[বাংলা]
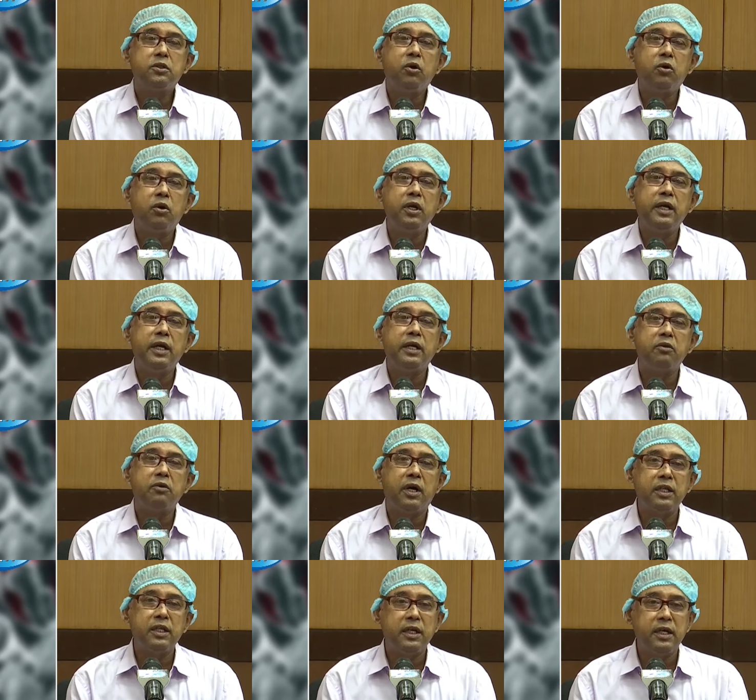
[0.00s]
সকলে এত
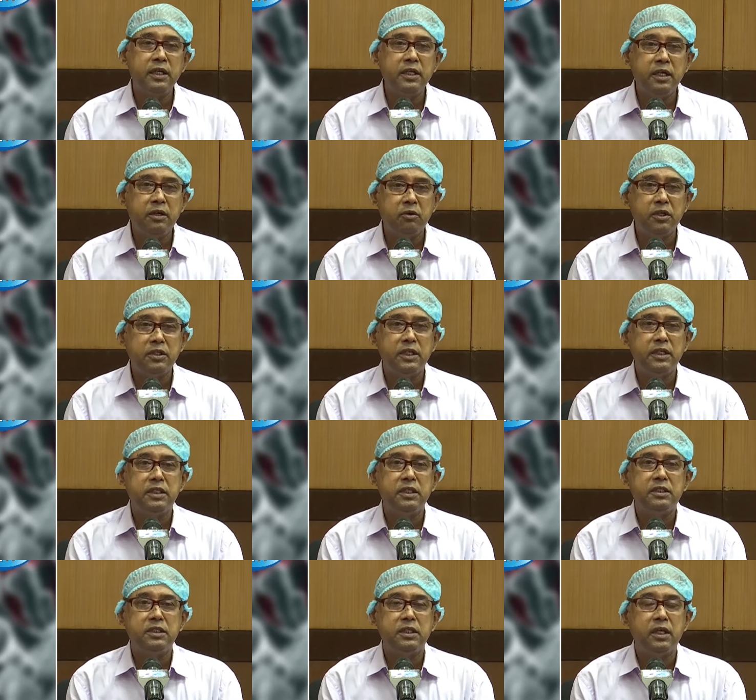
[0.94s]
গাদাগাদি করে
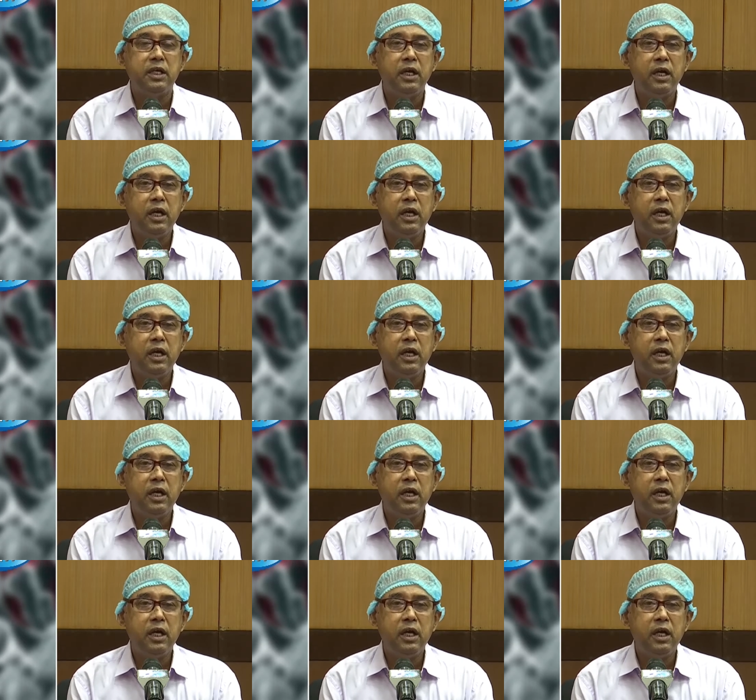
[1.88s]
যাইতেছে